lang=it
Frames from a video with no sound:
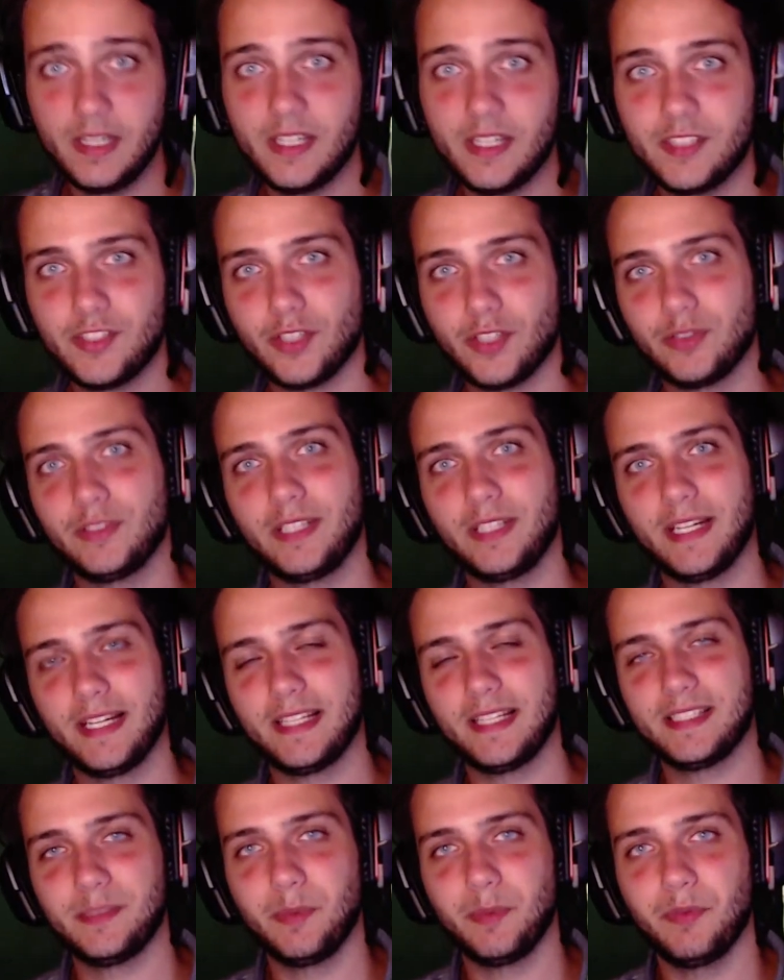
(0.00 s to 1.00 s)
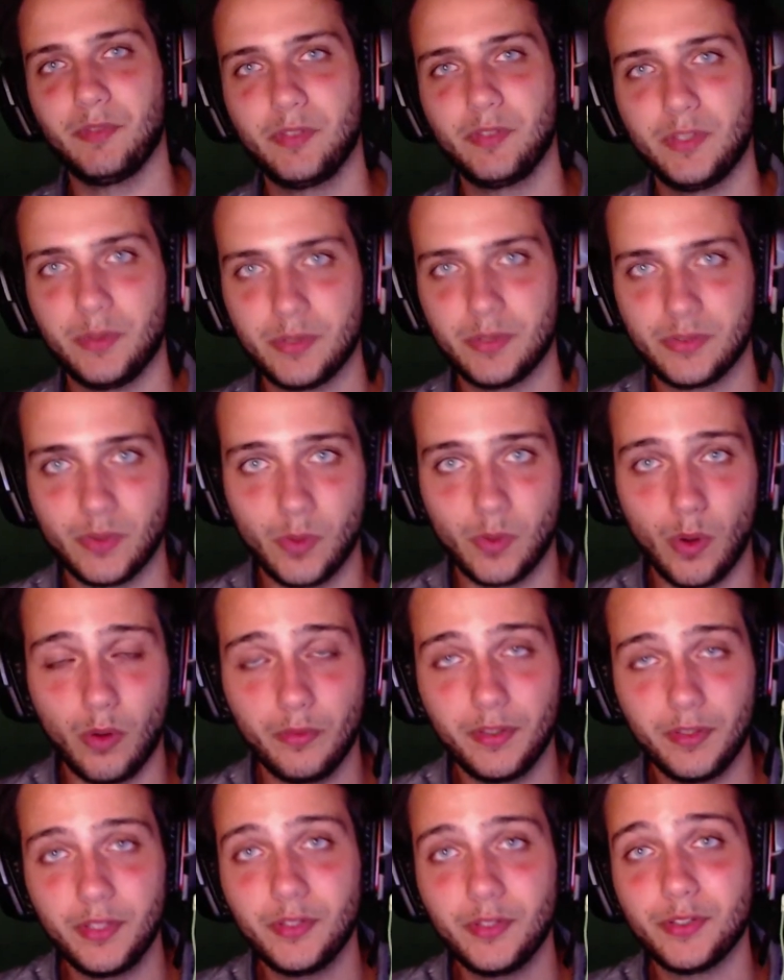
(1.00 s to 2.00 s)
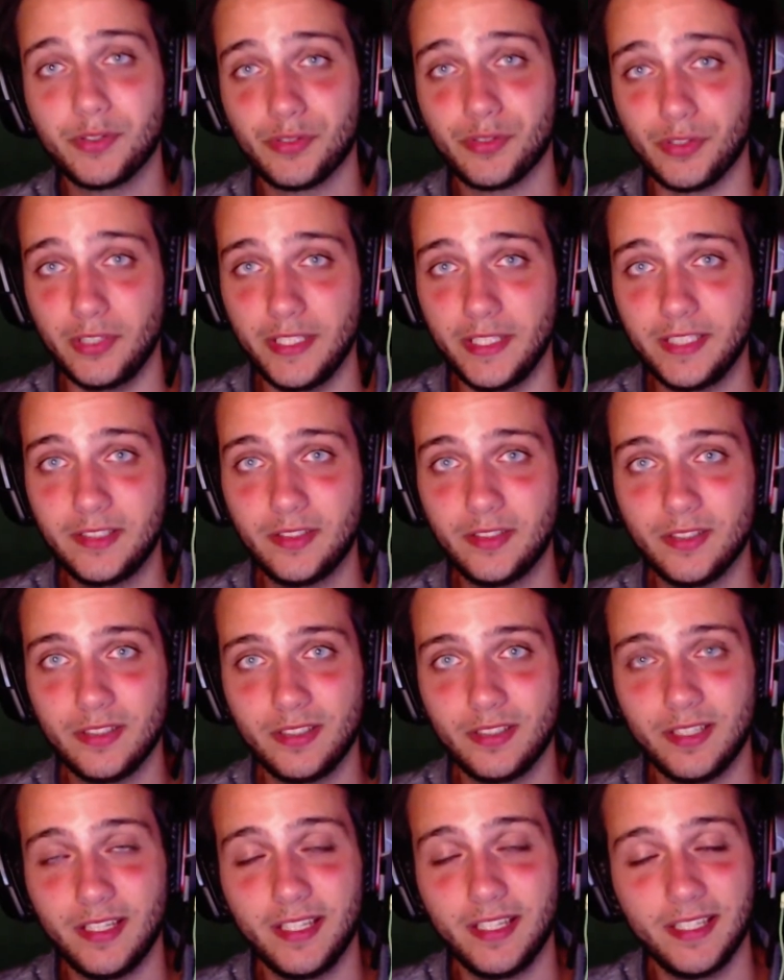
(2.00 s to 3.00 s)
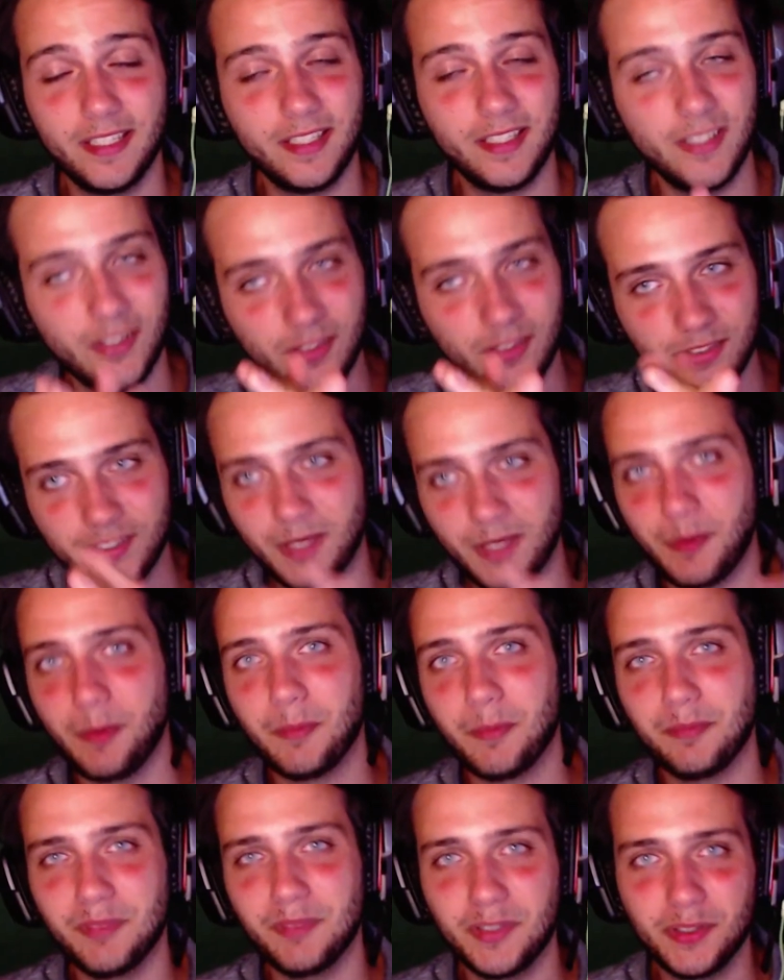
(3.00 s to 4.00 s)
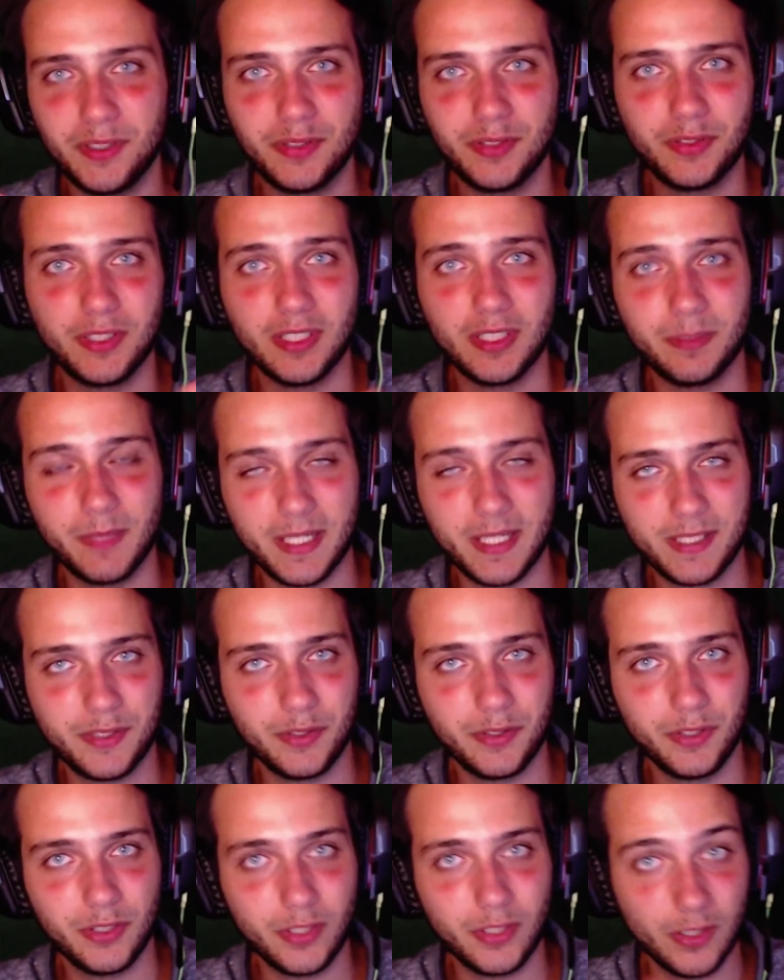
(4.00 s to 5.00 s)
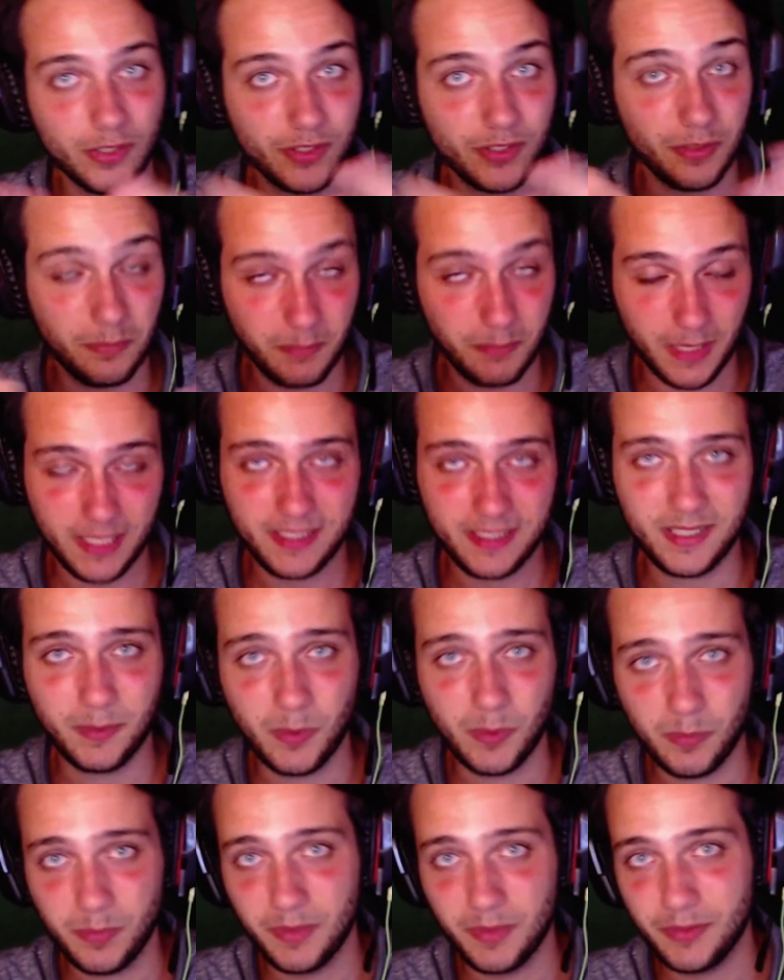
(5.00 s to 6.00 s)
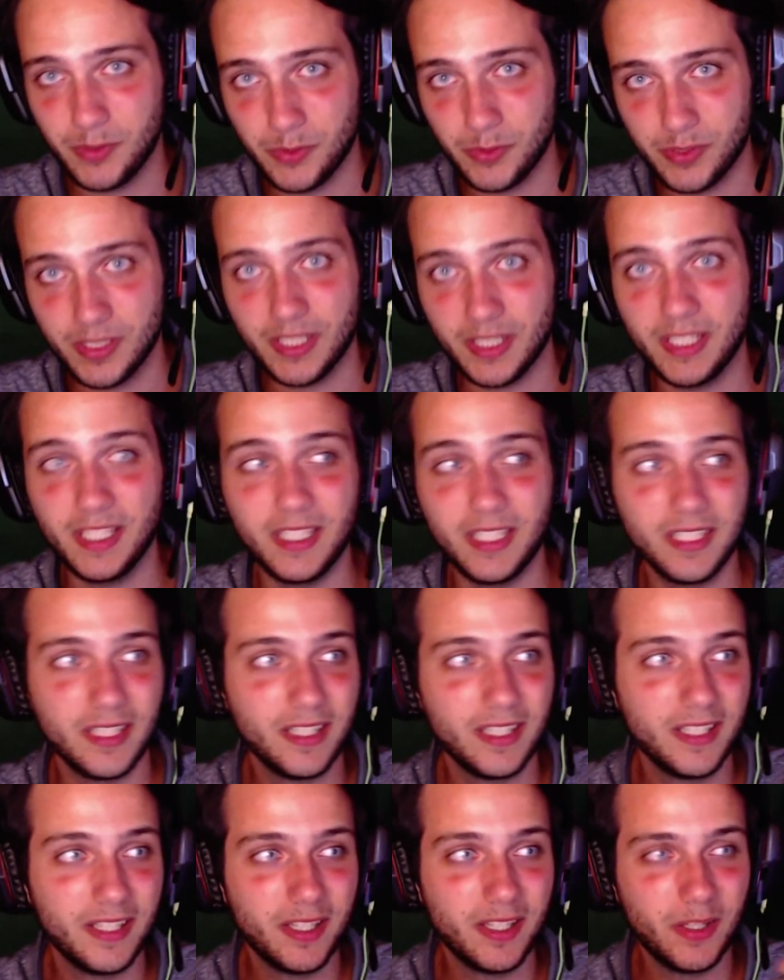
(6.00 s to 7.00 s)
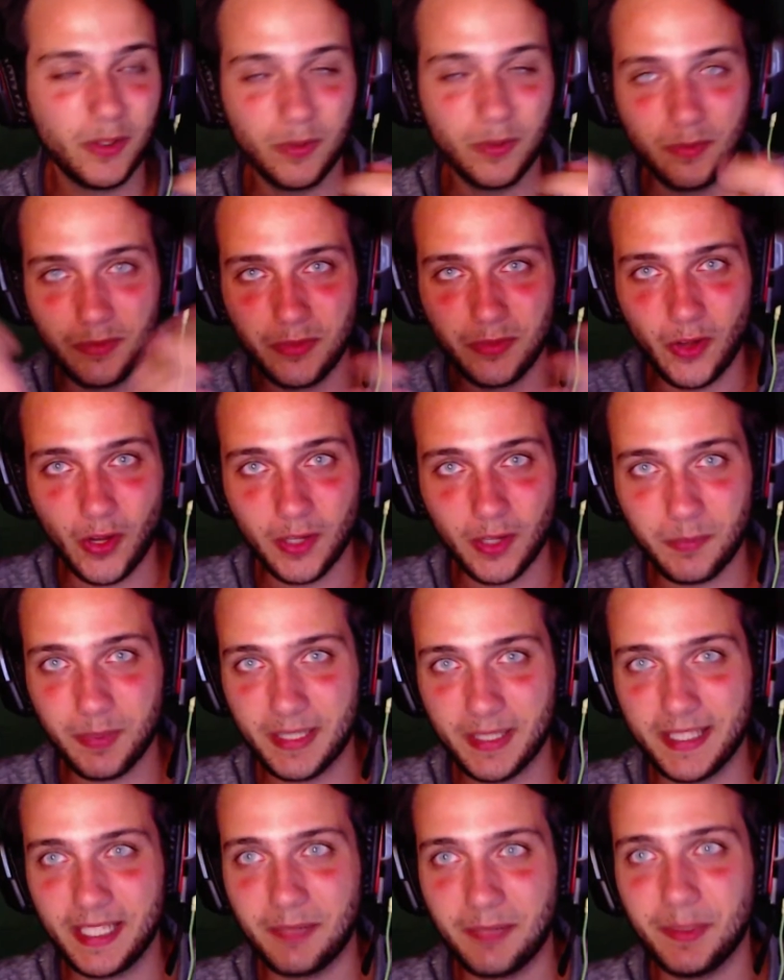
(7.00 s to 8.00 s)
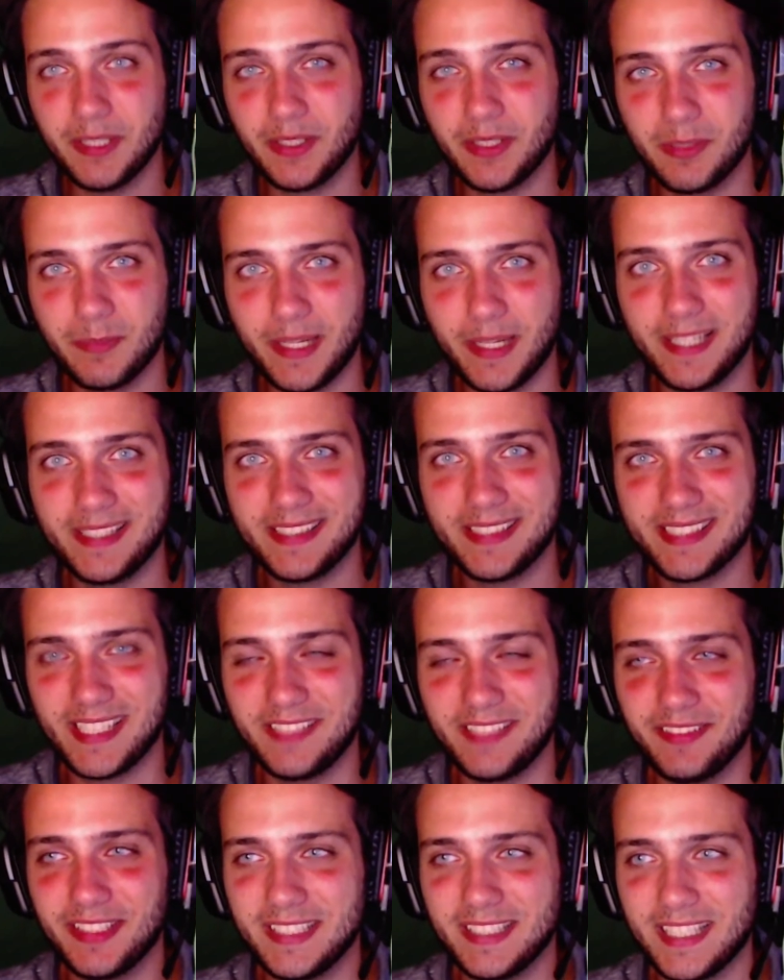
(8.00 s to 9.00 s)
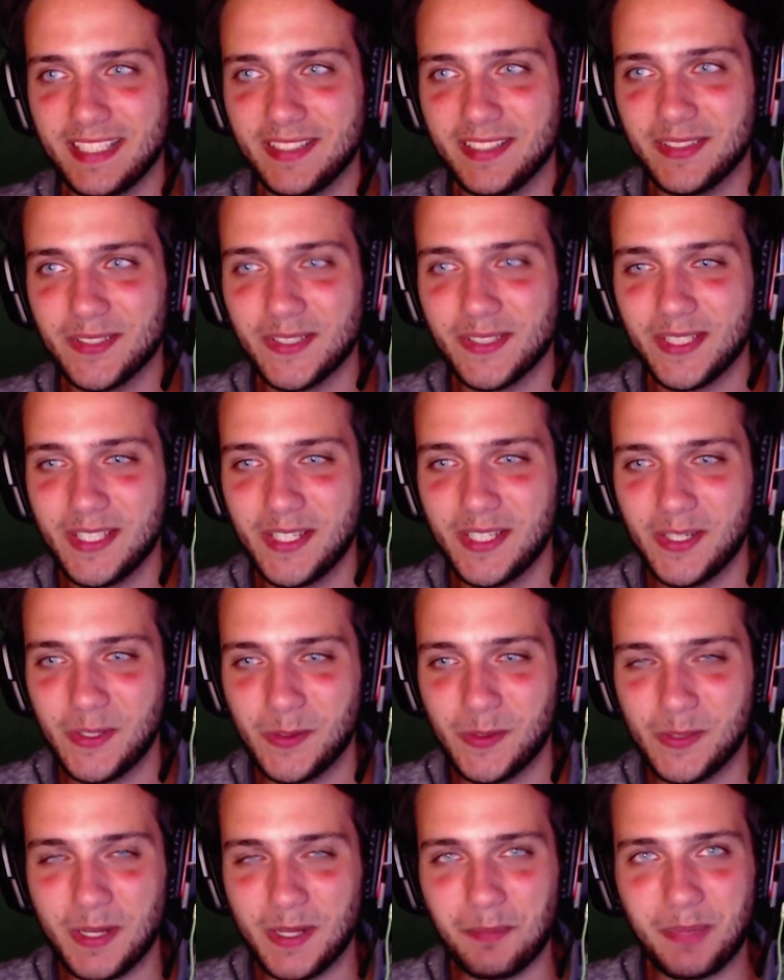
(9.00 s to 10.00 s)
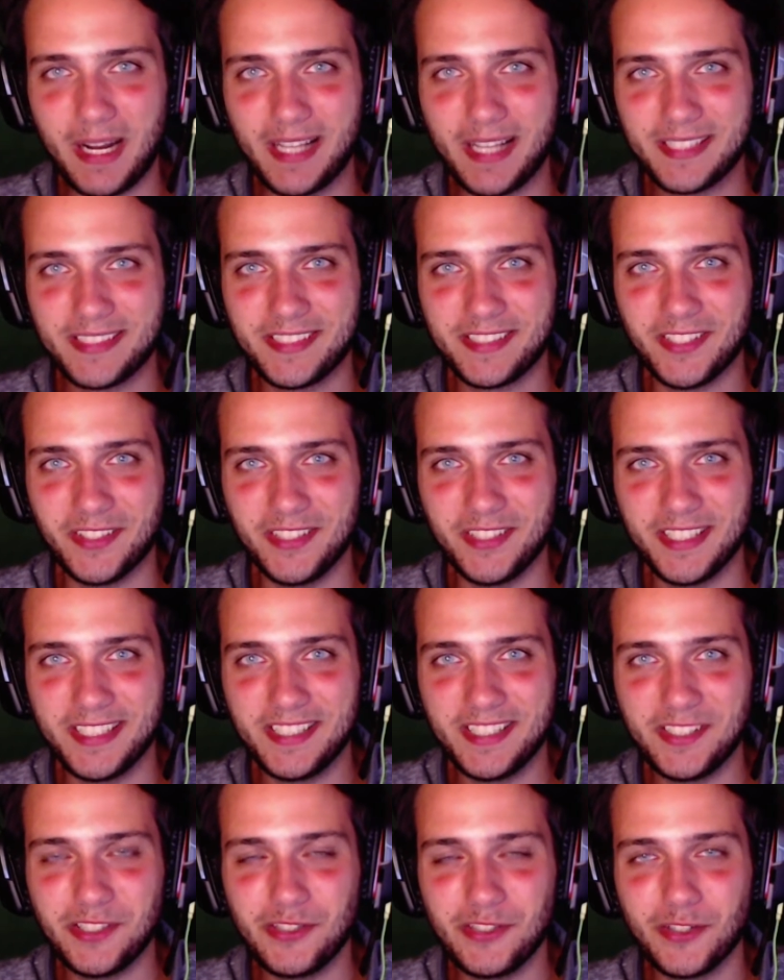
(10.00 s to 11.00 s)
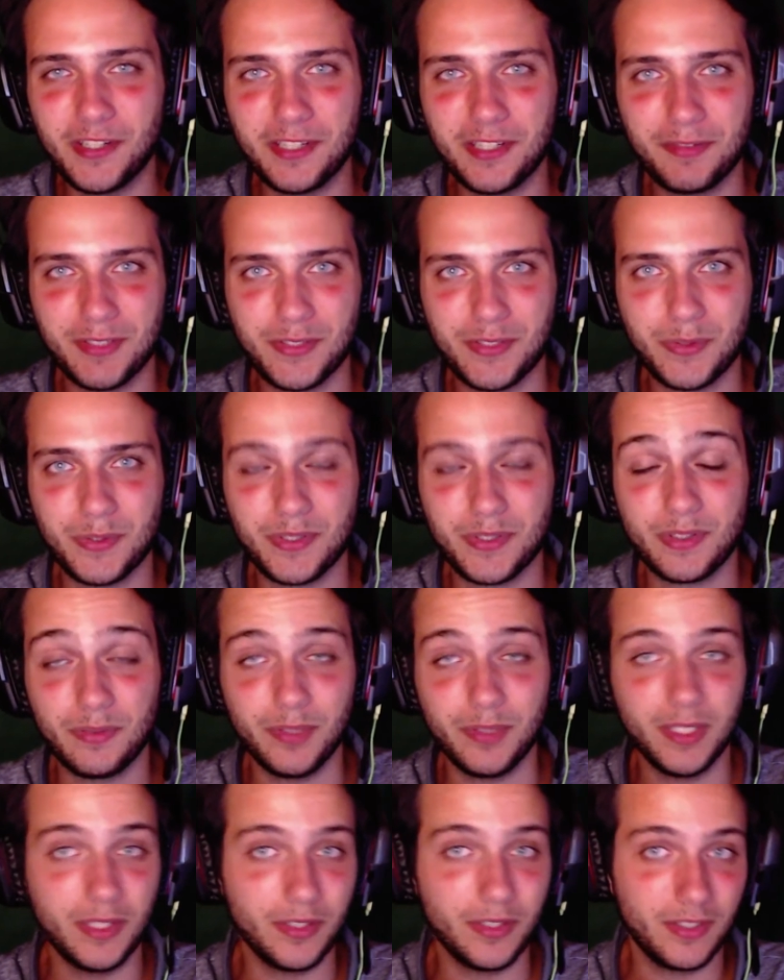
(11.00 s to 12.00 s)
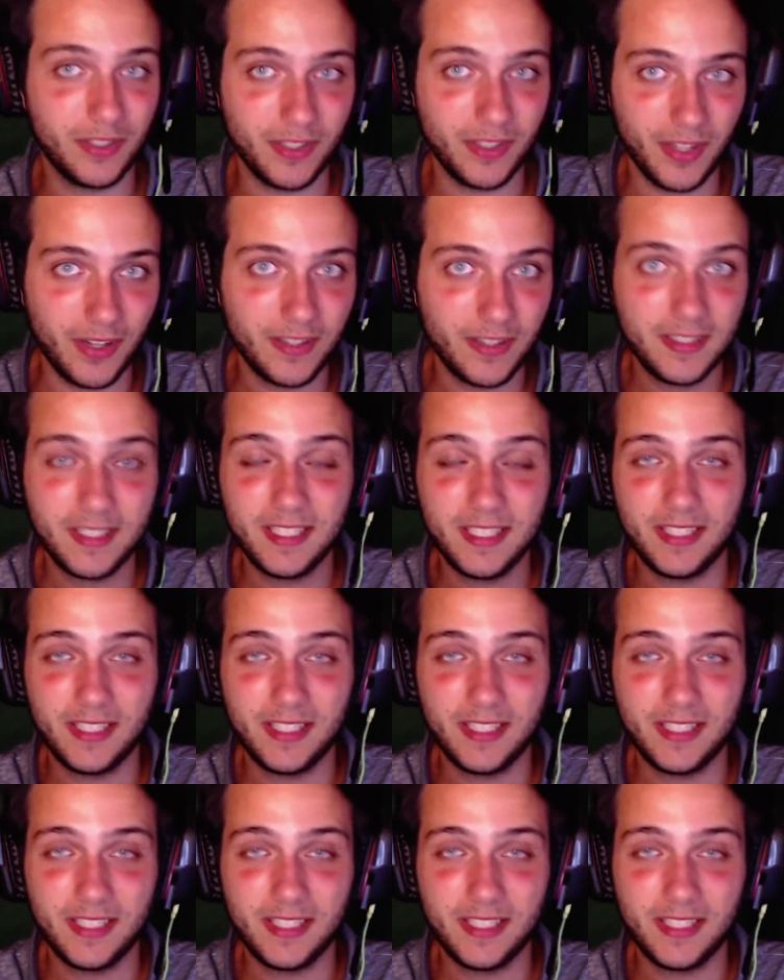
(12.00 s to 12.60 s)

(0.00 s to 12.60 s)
Ciao a tutti ragazzi, benvenuti in questo nuovo video, io sono Litto e non siamo benvenuti su Kingdom Hearts Union Cross, ma siamo benvenuti in un vlog, praticamente ormai sta diventando una prassi, ogni 10 giorni faccio questo video, no,